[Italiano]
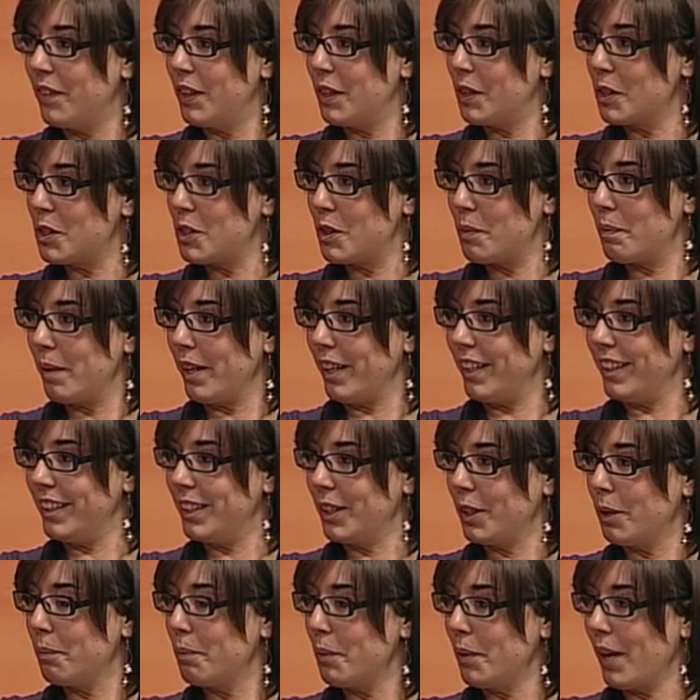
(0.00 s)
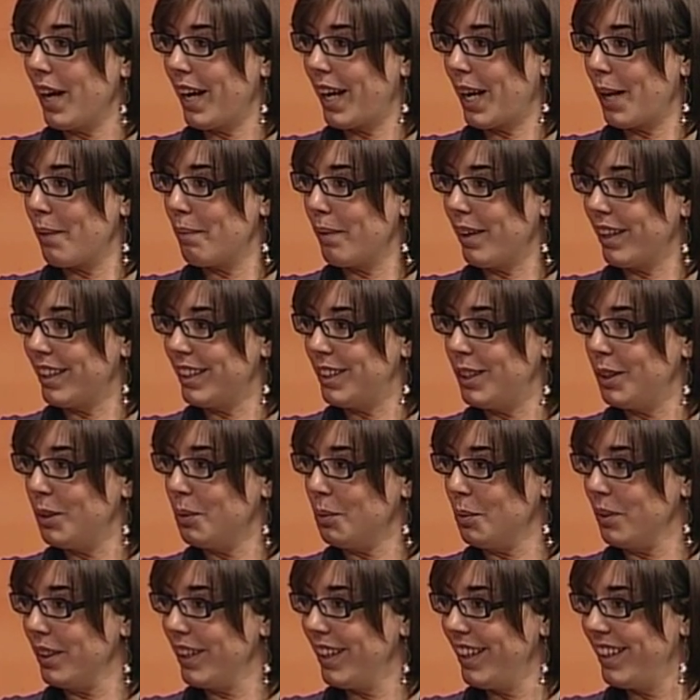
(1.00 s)
velocemente, come una crema
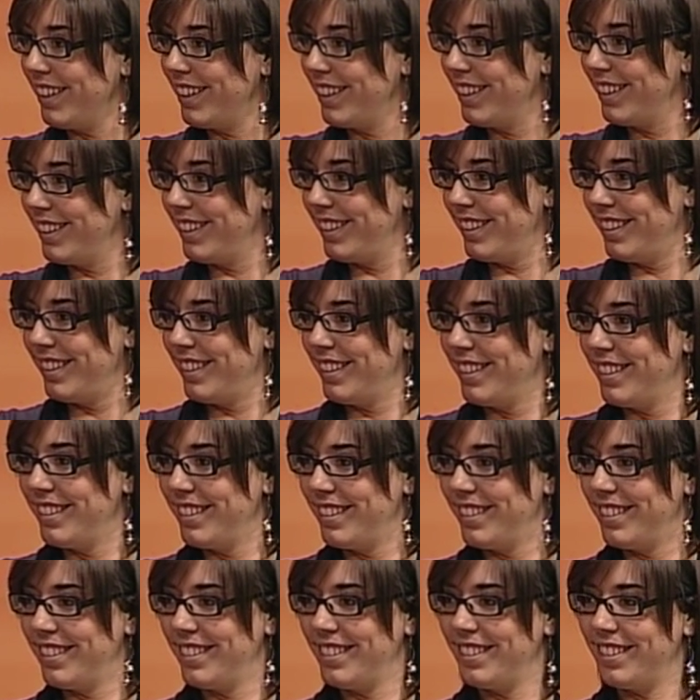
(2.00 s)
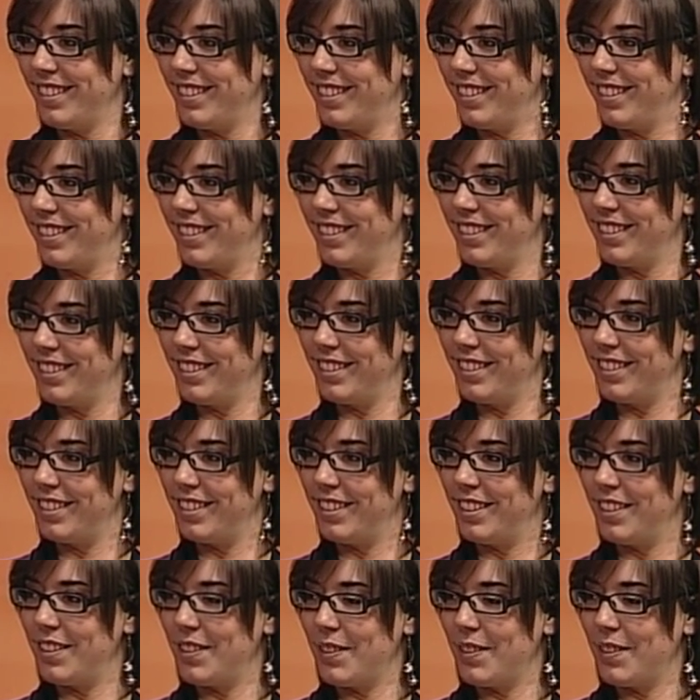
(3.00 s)
antirughe? Assolutamente sì, come una crema